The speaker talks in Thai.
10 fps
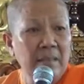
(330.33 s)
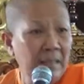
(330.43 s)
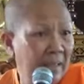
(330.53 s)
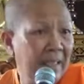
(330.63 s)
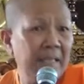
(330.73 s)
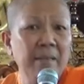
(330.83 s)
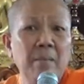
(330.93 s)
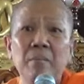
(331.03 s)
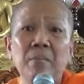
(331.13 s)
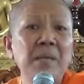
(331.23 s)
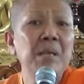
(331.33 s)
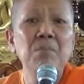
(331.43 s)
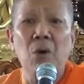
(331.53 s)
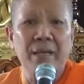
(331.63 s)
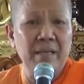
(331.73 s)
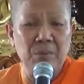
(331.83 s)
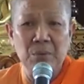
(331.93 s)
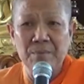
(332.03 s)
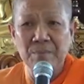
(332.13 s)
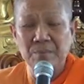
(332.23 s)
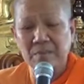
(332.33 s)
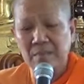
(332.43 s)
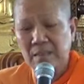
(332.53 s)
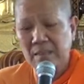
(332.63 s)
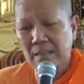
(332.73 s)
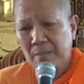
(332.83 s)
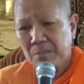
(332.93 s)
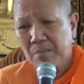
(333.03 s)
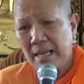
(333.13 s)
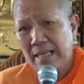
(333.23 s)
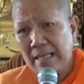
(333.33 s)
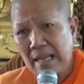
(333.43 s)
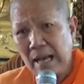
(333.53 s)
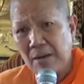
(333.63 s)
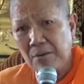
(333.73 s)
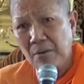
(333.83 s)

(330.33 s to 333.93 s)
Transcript: เลย ไม่ไม่บอกเหตุผล พระแม่นานาง